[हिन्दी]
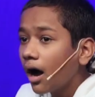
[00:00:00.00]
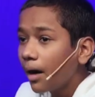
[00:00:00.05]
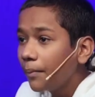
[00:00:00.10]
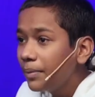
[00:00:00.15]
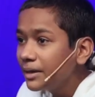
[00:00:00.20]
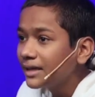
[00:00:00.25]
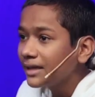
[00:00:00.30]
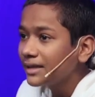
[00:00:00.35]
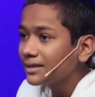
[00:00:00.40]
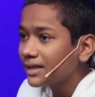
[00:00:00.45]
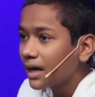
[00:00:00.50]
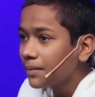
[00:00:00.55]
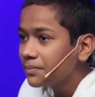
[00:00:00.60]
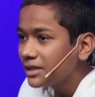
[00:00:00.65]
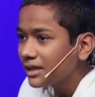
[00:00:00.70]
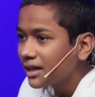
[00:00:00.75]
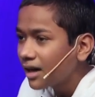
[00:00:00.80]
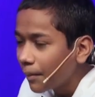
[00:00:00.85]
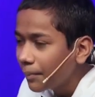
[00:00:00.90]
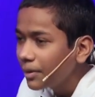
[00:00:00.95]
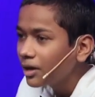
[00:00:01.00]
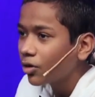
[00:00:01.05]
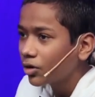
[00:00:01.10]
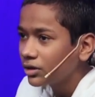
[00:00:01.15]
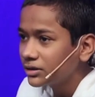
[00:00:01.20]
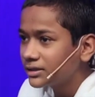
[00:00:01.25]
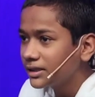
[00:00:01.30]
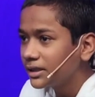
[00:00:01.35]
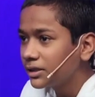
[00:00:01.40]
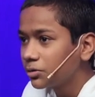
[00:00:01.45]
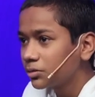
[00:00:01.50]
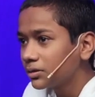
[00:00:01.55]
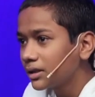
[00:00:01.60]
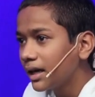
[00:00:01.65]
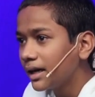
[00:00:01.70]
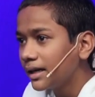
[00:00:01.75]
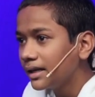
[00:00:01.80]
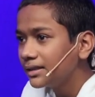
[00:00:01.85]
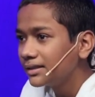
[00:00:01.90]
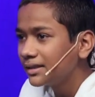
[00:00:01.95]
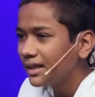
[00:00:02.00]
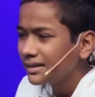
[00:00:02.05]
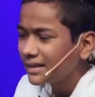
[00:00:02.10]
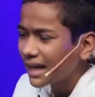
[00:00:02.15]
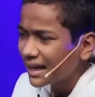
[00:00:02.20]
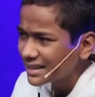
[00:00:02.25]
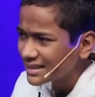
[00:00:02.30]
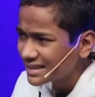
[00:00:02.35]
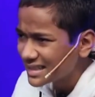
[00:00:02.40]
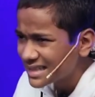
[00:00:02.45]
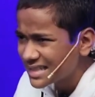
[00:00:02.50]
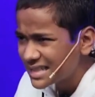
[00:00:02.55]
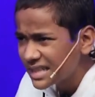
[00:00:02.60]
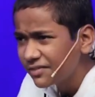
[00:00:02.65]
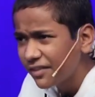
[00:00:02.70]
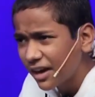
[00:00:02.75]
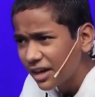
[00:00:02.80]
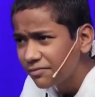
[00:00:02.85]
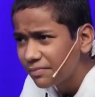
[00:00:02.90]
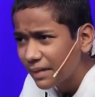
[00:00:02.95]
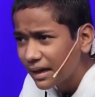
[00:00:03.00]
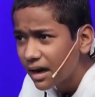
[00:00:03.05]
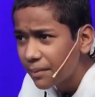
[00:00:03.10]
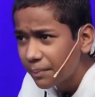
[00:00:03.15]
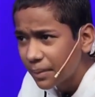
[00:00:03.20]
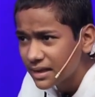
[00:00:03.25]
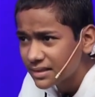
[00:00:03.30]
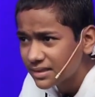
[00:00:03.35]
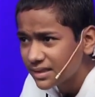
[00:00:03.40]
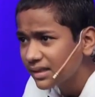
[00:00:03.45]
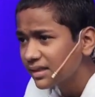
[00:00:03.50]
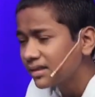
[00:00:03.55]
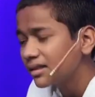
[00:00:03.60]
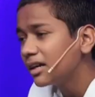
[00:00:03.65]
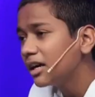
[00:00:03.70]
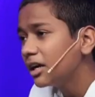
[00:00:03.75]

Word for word: अभी के हिसाब से खबल कॉन्स्टेंट होता है दैट इज 65 मेगा पासक